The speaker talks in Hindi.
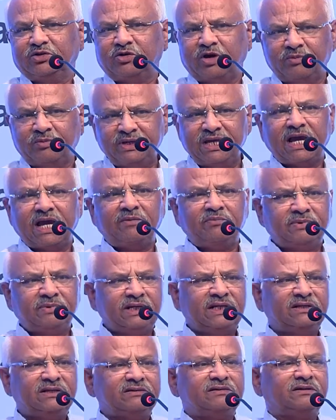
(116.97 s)
तो अभी
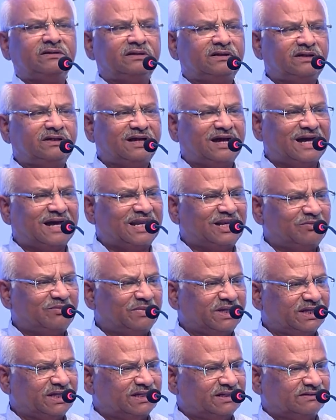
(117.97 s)
आपने इस हाल
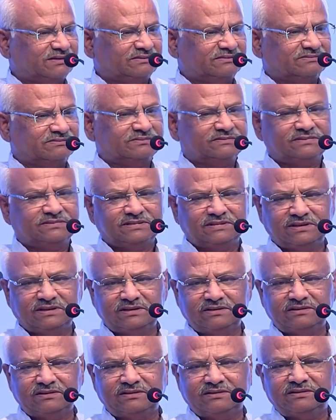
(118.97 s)
में
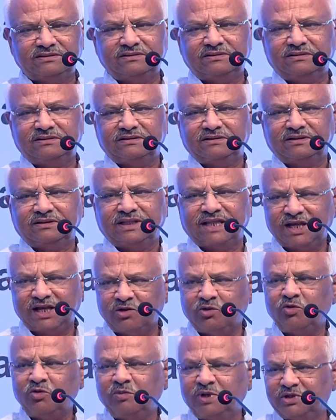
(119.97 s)

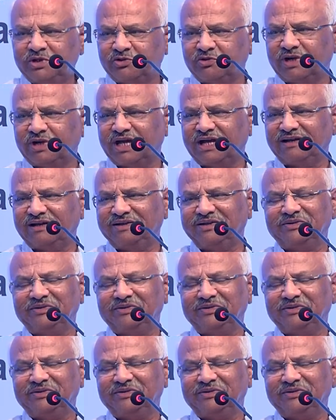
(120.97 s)
तेलुगु में सुना